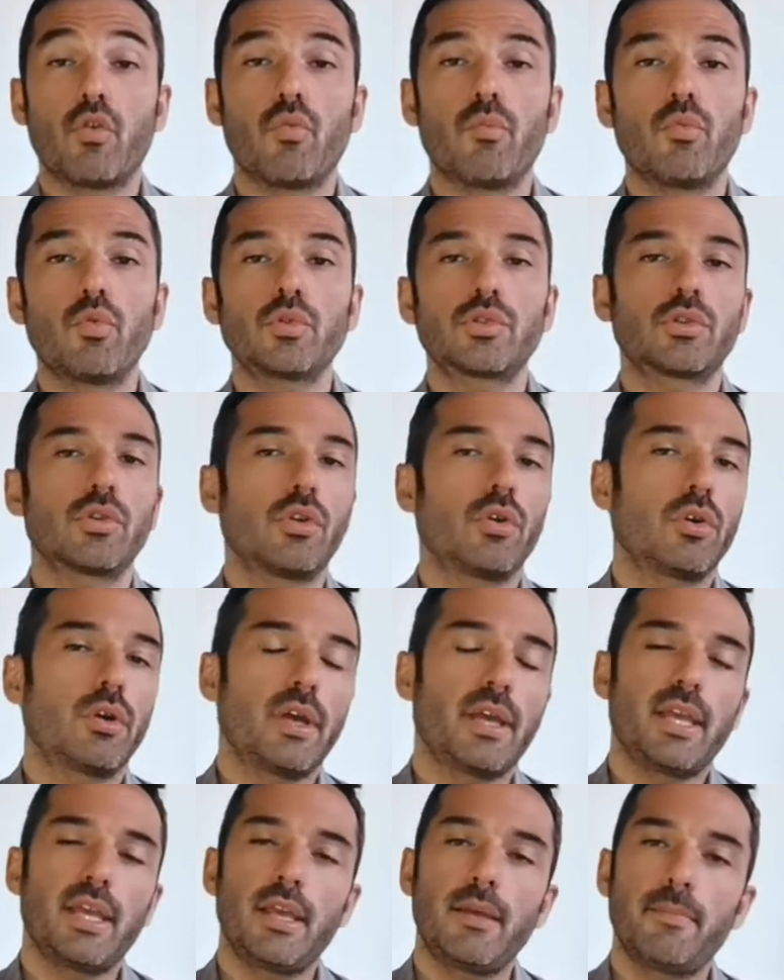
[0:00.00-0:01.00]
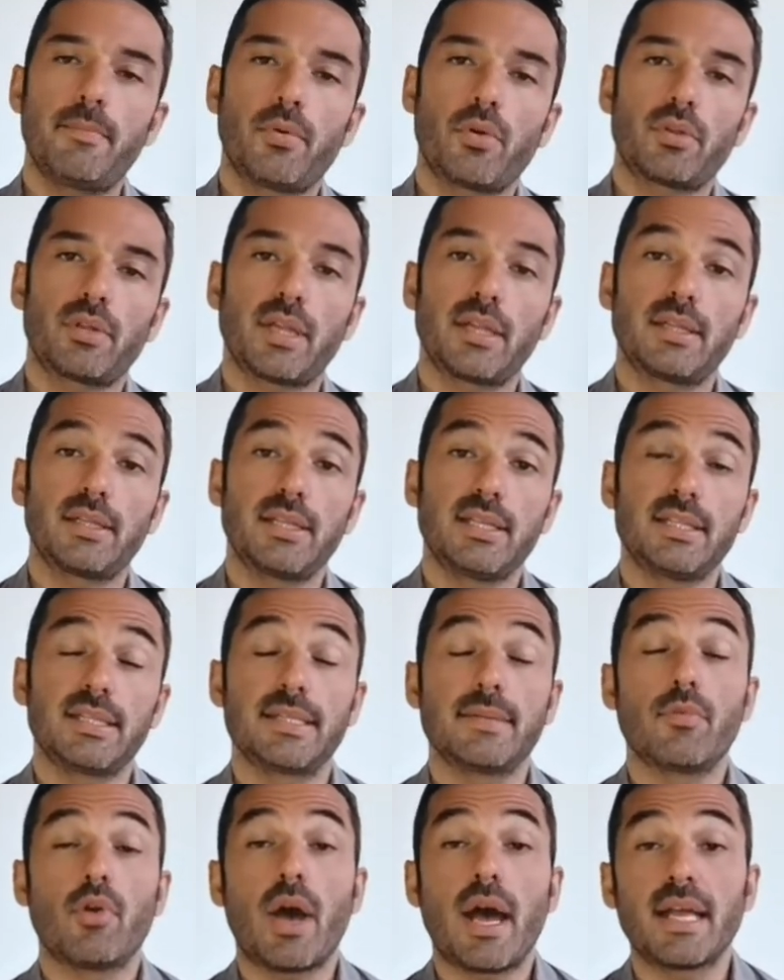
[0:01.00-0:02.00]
un muscolo importantissimo,